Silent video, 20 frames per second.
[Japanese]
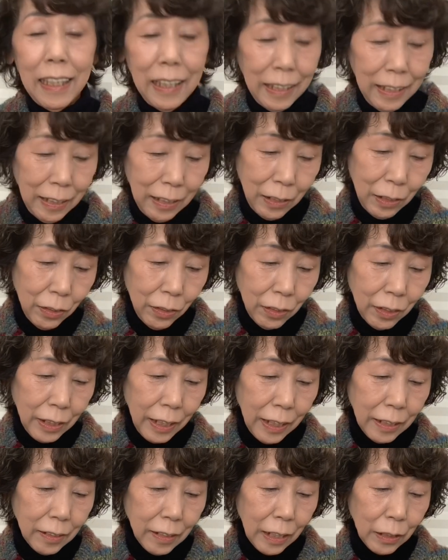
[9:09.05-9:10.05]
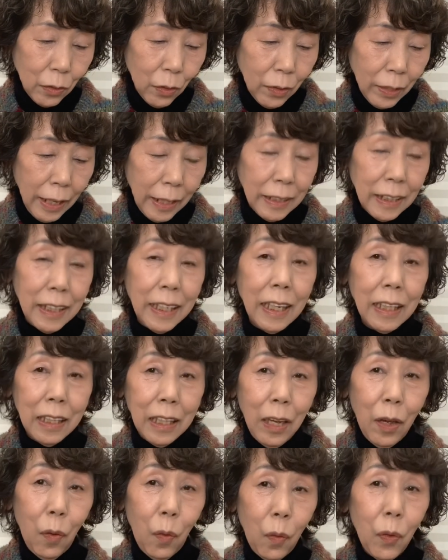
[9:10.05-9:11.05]
えー、スーツケースかどっかに入れ
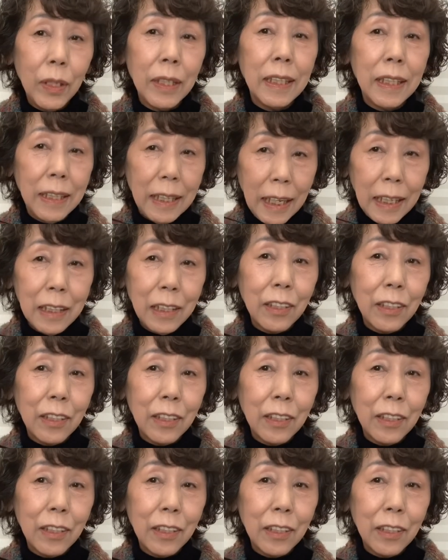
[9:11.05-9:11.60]
ておいて、